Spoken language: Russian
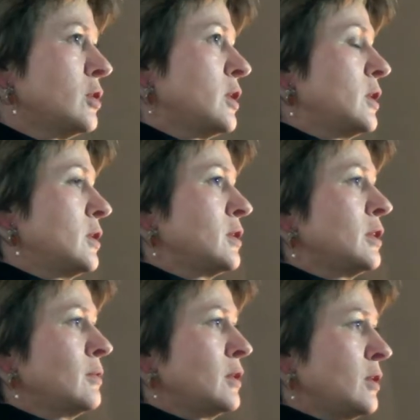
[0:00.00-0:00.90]
года, это на
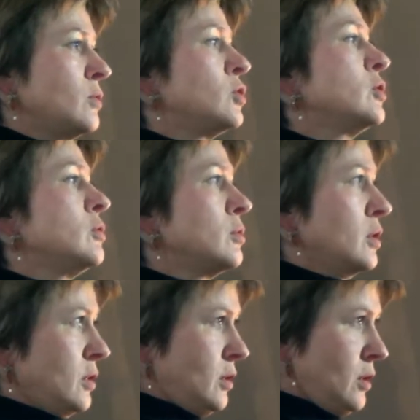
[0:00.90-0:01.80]
самом деле очень
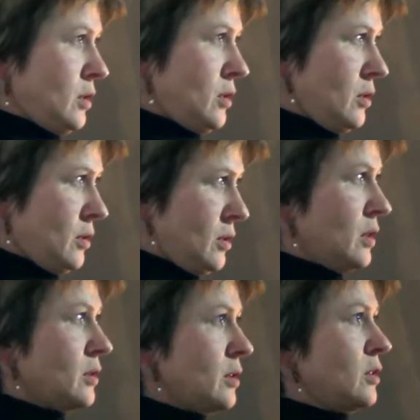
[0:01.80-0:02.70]
юные стихи
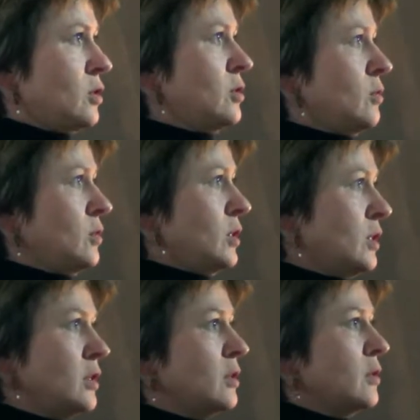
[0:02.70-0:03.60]
достаточно. То
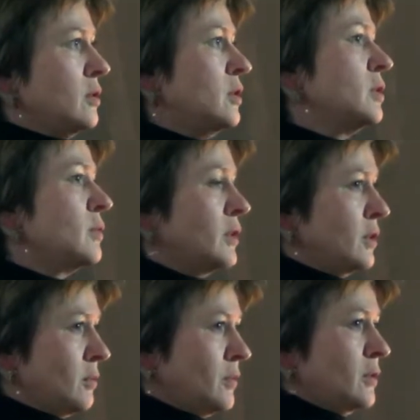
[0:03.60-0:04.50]
есть они не
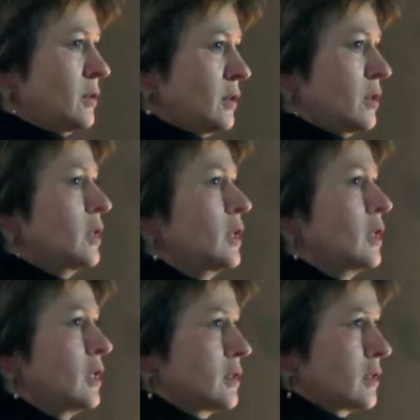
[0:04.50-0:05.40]
были написаны,
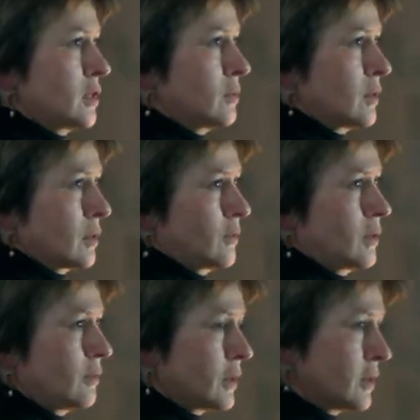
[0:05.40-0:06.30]
скажем так,
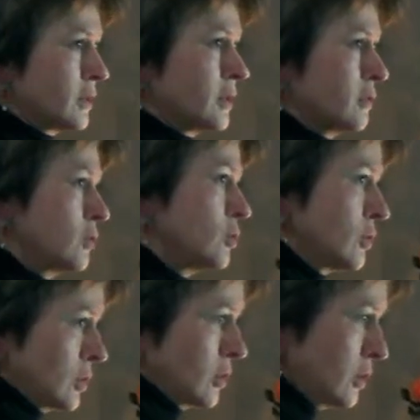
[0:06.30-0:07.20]
все в конце
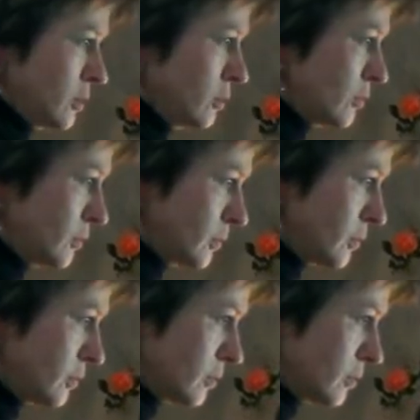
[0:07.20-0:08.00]
90-х годов.